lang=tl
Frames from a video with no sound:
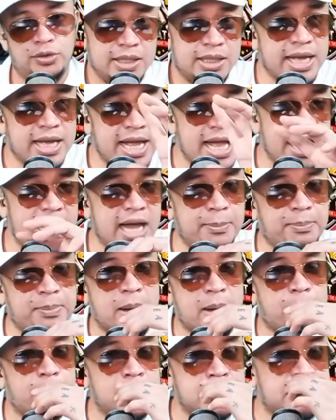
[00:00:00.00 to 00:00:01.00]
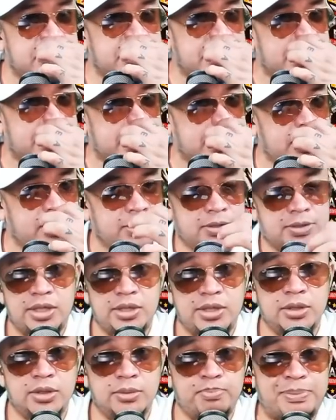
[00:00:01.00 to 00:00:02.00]
Kaya nga papansinin ninyo,
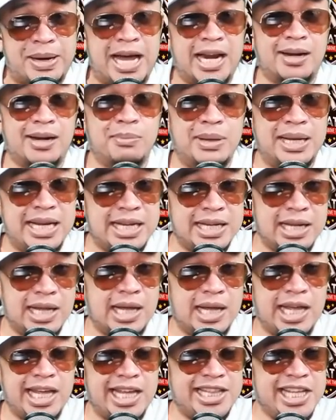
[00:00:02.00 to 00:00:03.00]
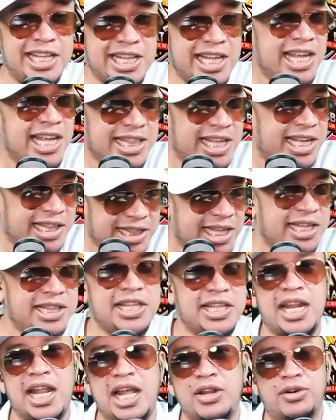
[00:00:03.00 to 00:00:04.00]
yung Parmaline na idinidikdik
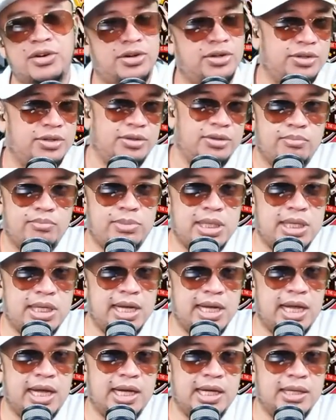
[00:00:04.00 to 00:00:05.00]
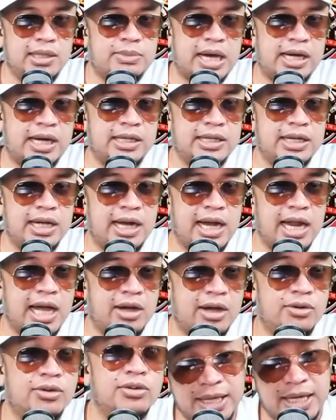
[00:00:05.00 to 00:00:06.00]
nila noon, biglang parang
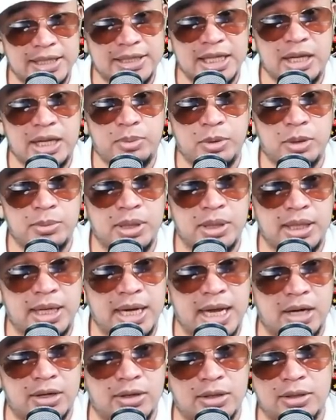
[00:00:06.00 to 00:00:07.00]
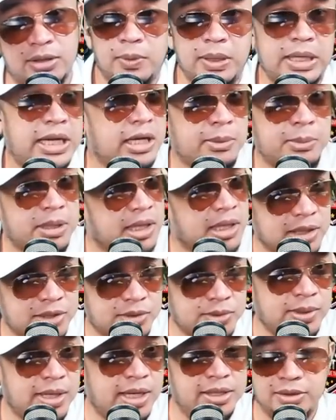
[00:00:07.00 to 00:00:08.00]
naglaho. Aside from naglaho, wala naman
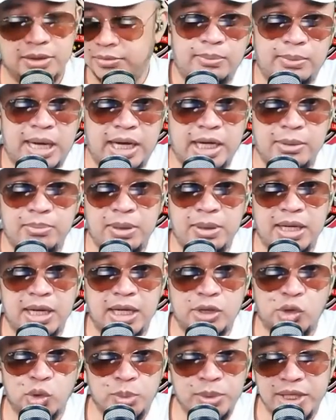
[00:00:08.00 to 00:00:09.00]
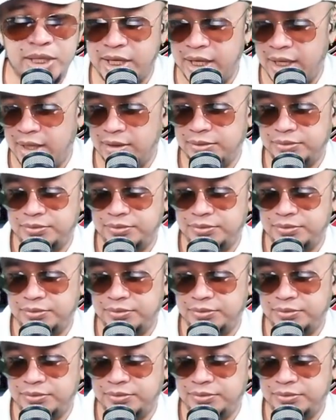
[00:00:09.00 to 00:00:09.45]
nakasuhan. Bakit biglang tumigil?